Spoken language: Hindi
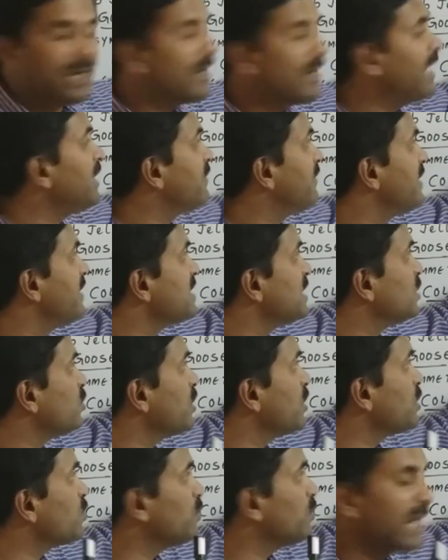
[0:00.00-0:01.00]
राइट वैसे
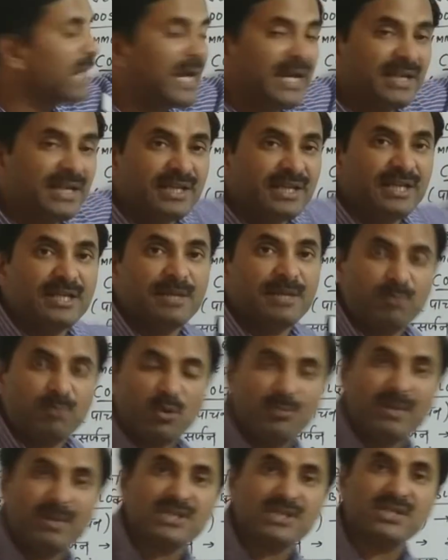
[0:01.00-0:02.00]
तो इनको क्या कहते हैं
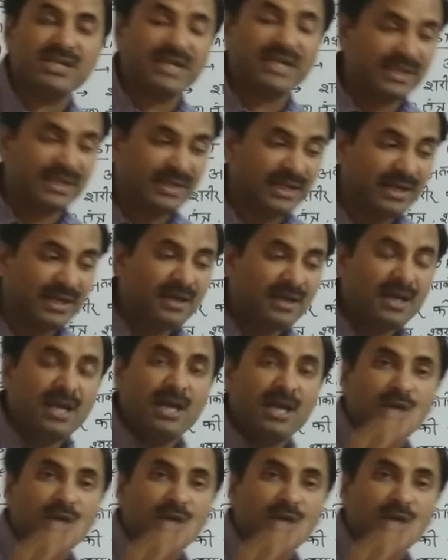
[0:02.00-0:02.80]
डिप्लोब्लास्टिक कहते हैं